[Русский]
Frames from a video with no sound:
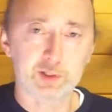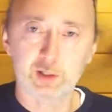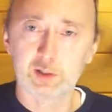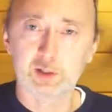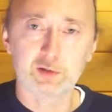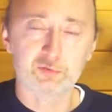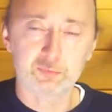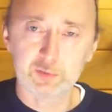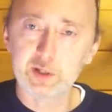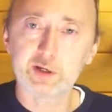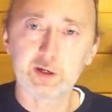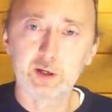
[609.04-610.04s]
аналога в
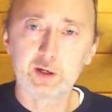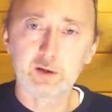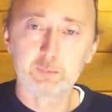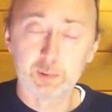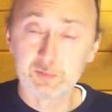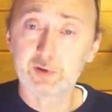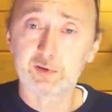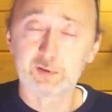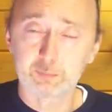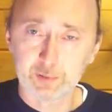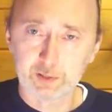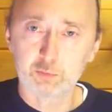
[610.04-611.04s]
мире, поверьте,
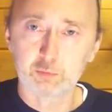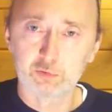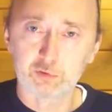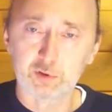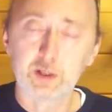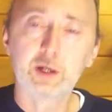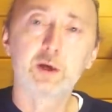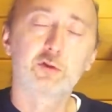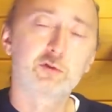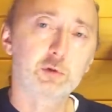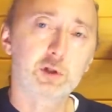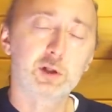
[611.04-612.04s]
продукте.
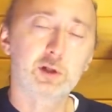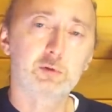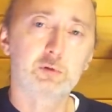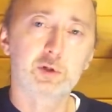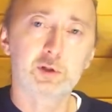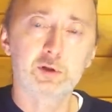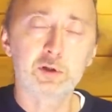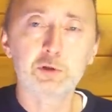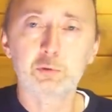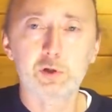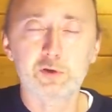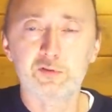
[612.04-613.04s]
Что это такое? Это не
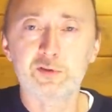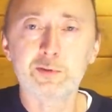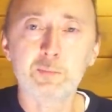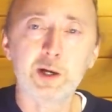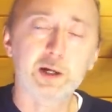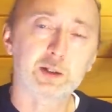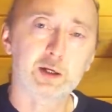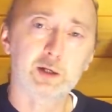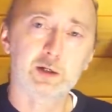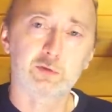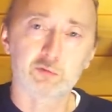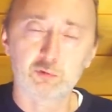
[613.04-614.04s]
только снимает
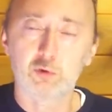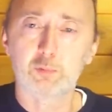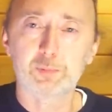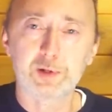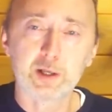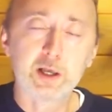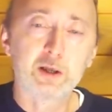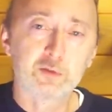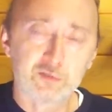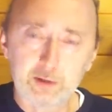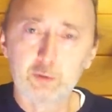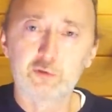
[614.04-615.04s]
как раз сопли,
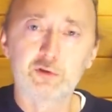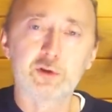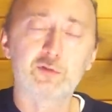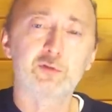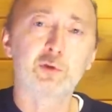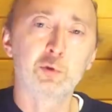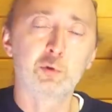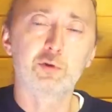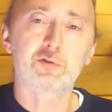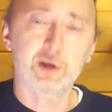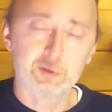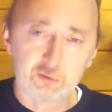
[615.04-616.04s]
заложенность
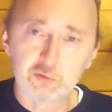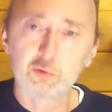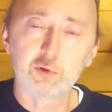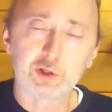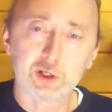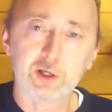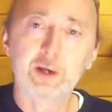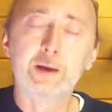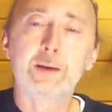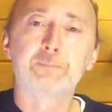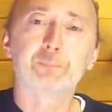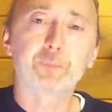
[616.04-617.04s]
носа, отеки,
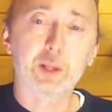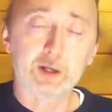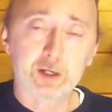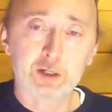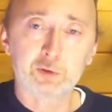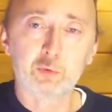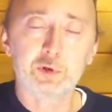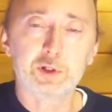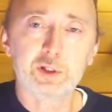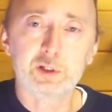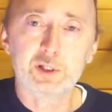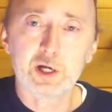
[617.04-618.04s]
оно а,
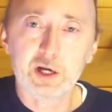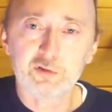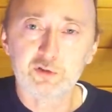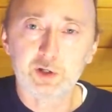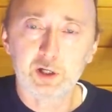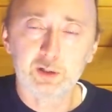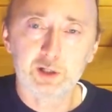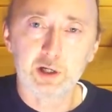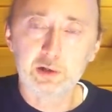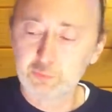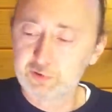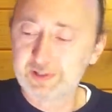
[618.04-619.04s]
и даже когда
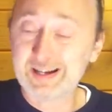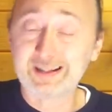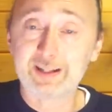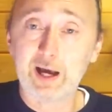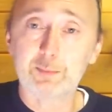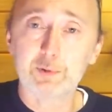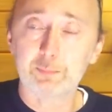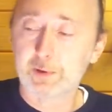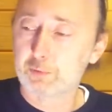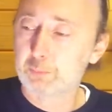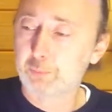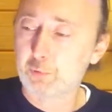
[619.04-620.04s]
люди годами
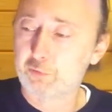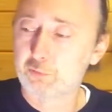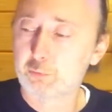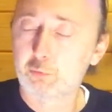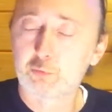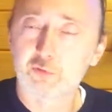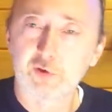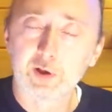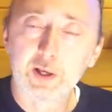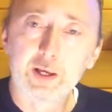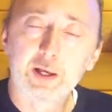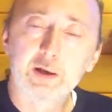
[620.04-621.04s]
порой пользуются
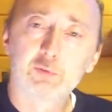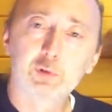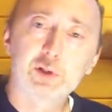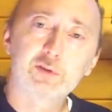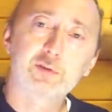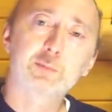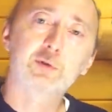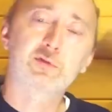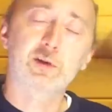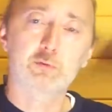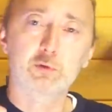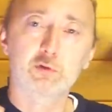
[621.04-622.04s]
вот этими
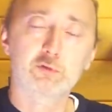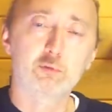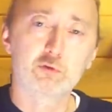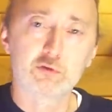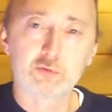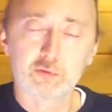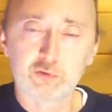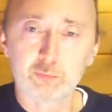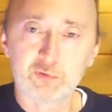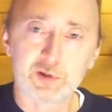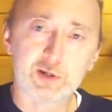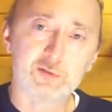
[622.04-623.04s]
сосудосуживающими
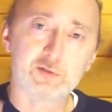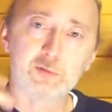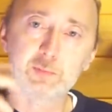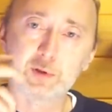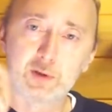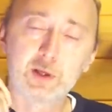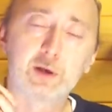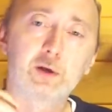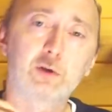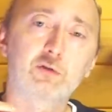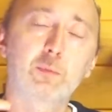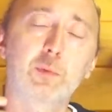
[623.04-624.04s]
средствами,
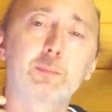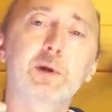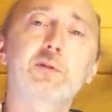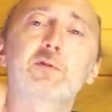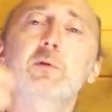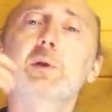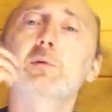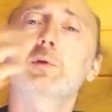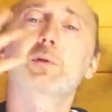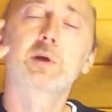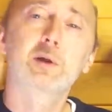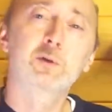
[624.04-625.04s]
чтобы брызнул и
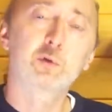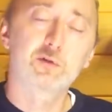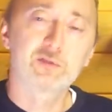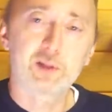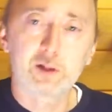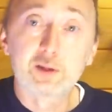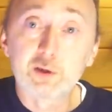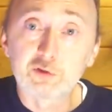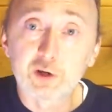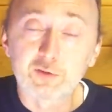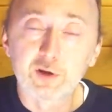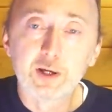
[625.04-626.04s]
вот нос стал
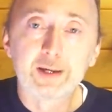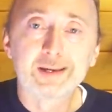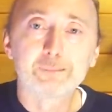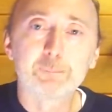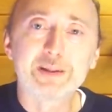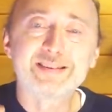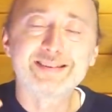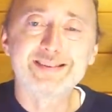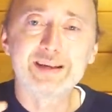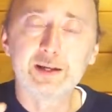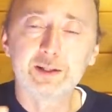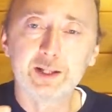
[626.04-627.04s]
дышать,
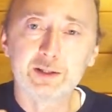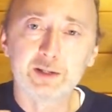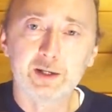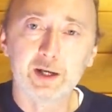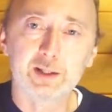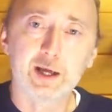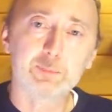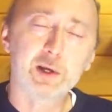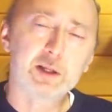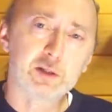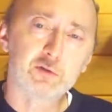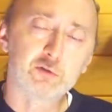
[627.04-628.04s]
подсели на них годами, а
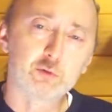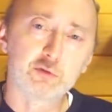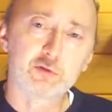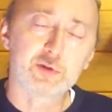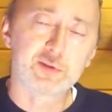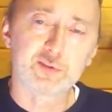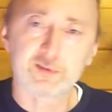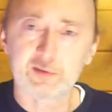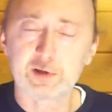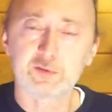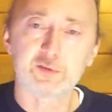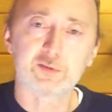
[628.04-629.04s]
это иссушивается
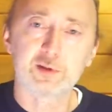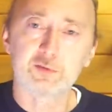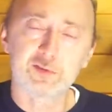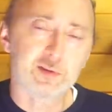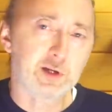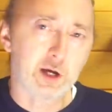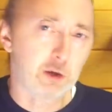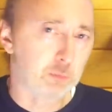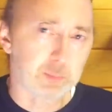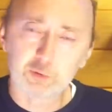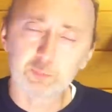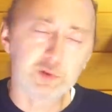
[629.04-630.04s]
слизистые, возникают
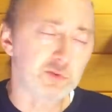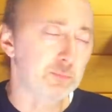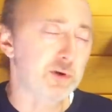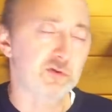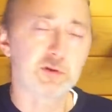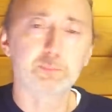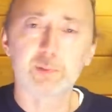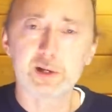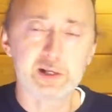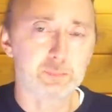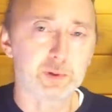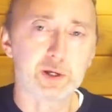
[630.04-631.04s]
потом неизбежно
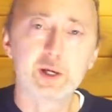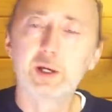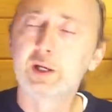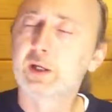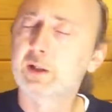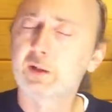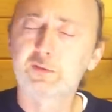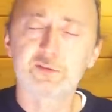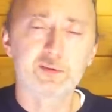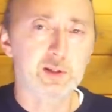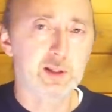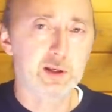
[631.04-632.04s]
полипы. Это
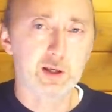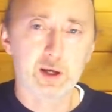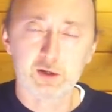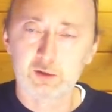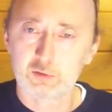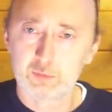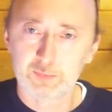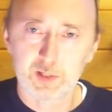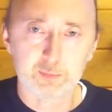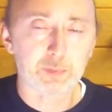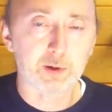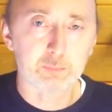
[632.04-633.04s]
целая
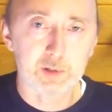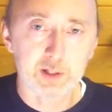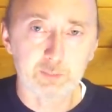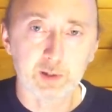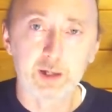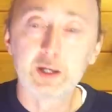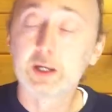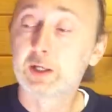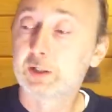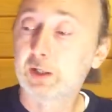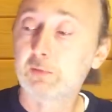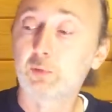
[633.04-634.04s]
огромная проблема.
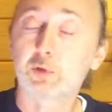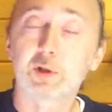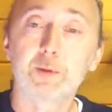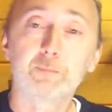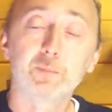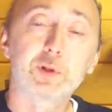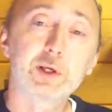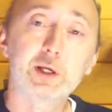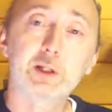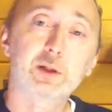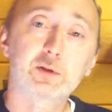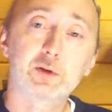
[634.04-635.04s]
Так вот,
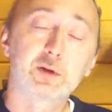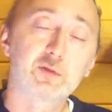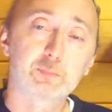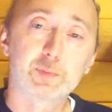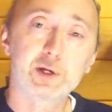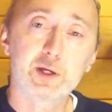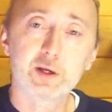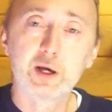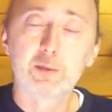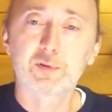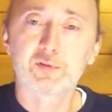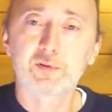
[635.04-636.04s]
этот спрей
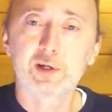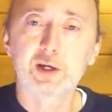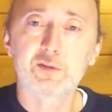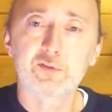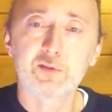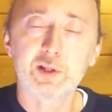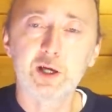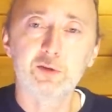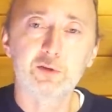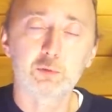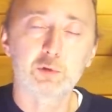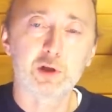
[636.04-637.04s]
позволяет снять
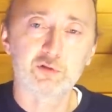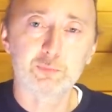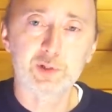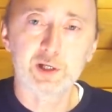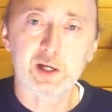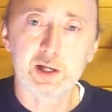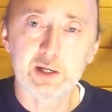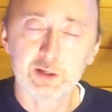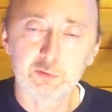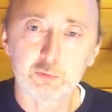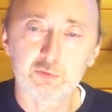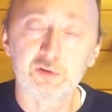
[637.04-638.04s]
эту даже
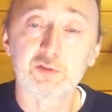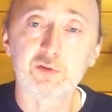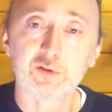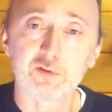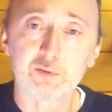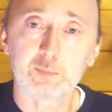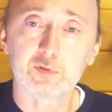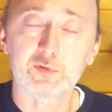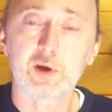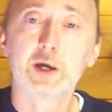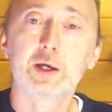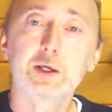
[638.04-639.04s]
многолетнюю зависимость.
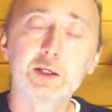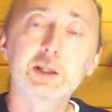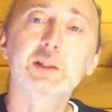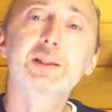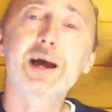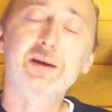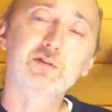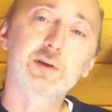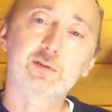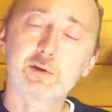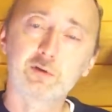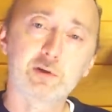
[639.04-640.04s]
И даже
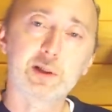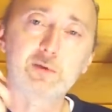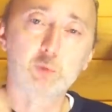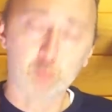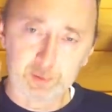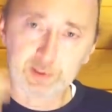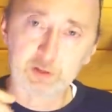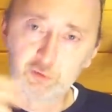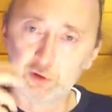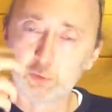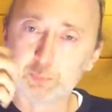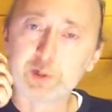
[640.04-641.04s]
если человеку
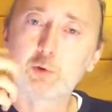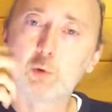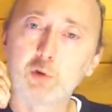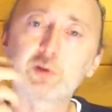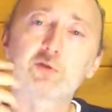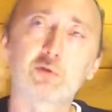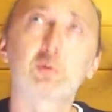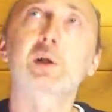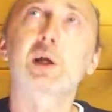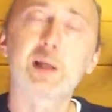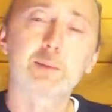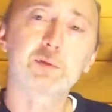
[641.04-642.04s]
поначалу приходится, он
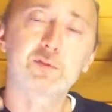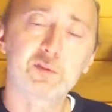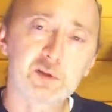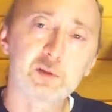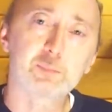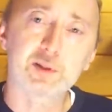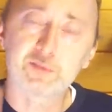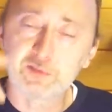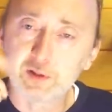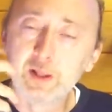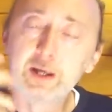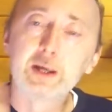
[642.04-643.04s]
годами сидит,
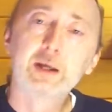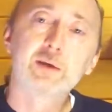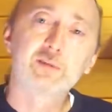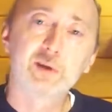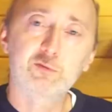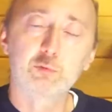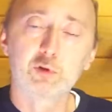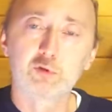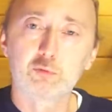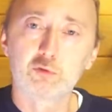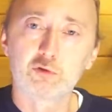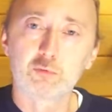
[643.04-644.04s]
подсел
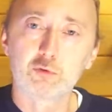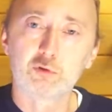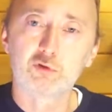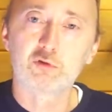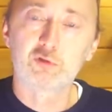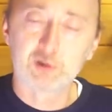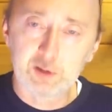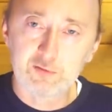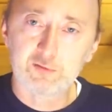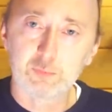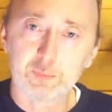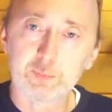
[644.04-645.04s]
сосудосуживающие
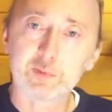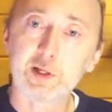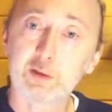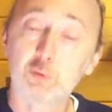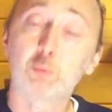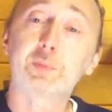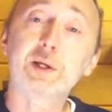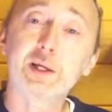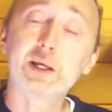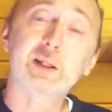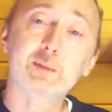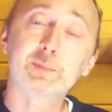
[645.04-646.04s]
средства применять, то при
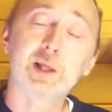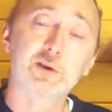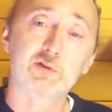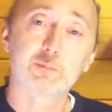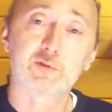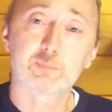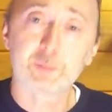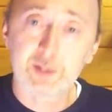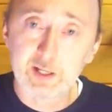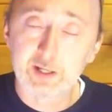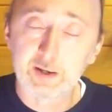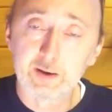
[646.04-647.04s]
этом нашем
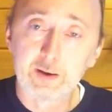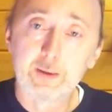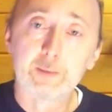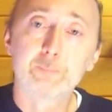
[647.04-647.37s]
спрее –